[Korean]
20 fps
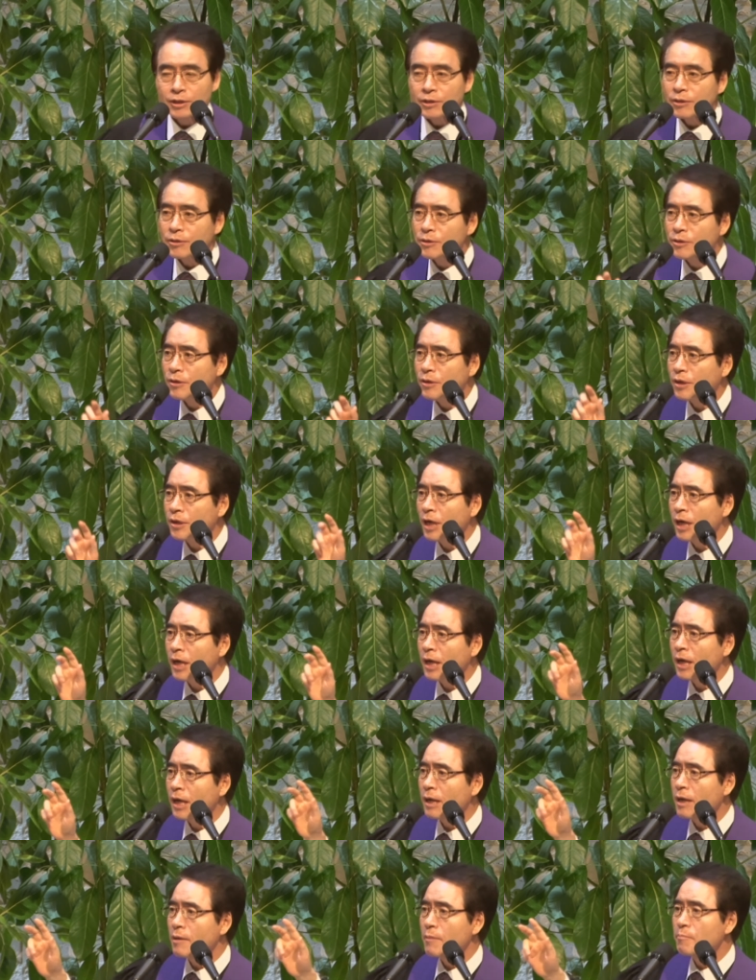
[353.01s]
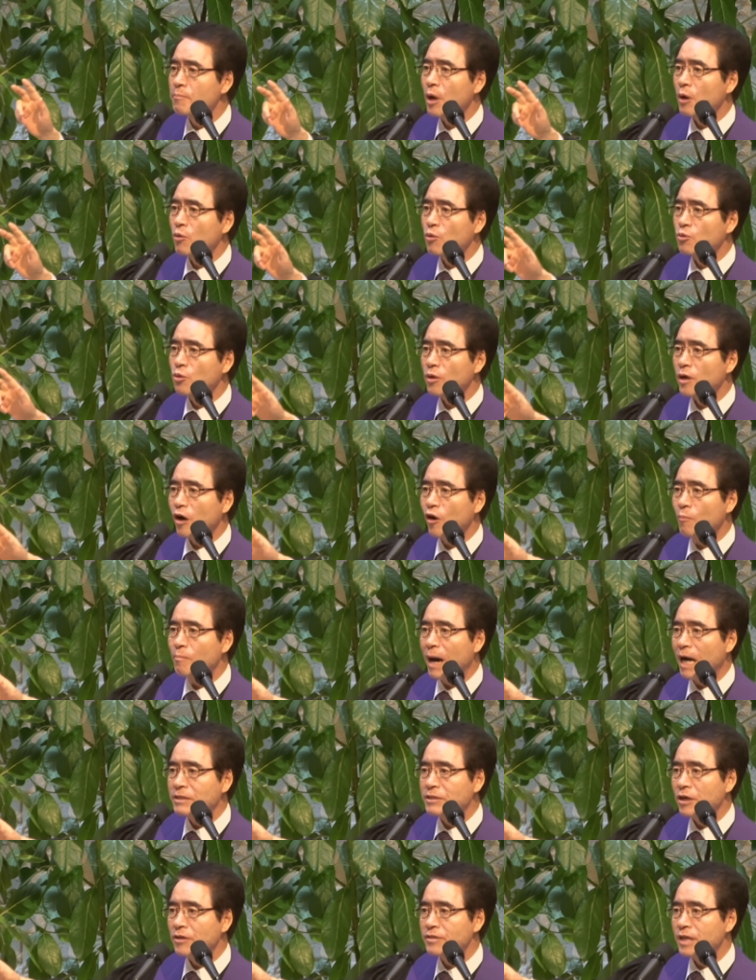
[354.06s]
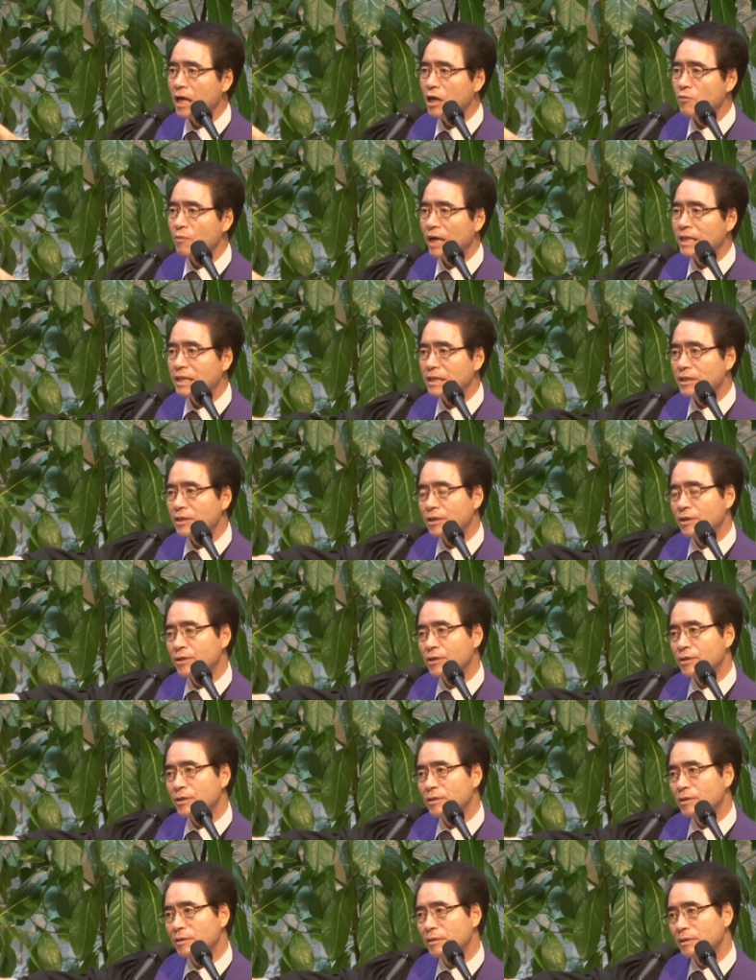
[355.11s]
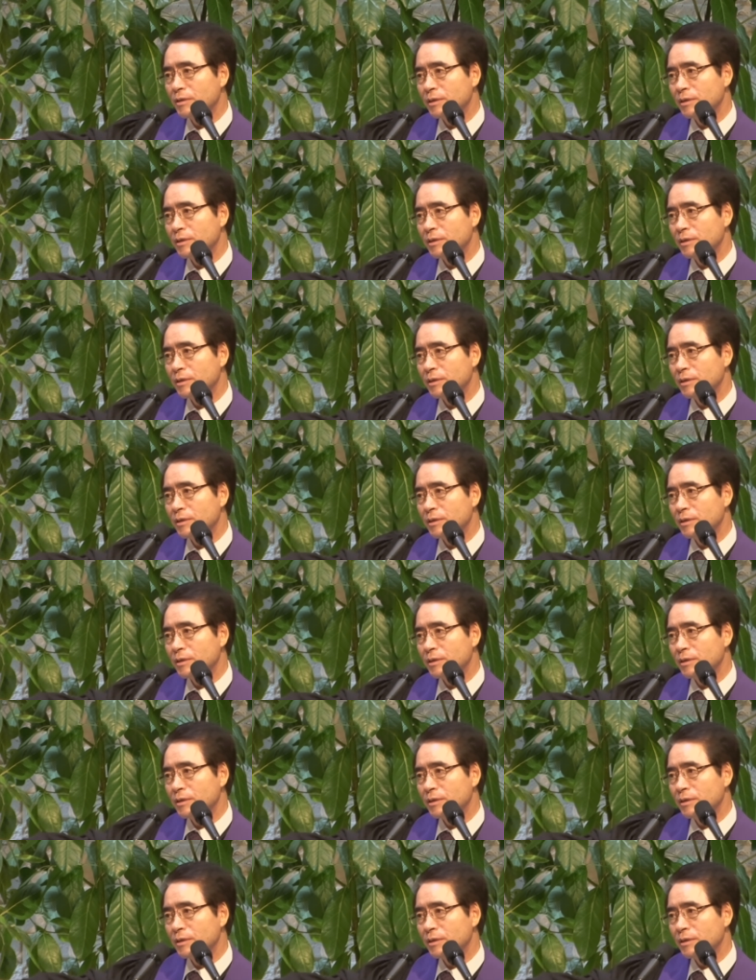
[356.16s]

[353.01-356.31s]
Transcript: 그렇게 매국노라고 반역자라고 하는 그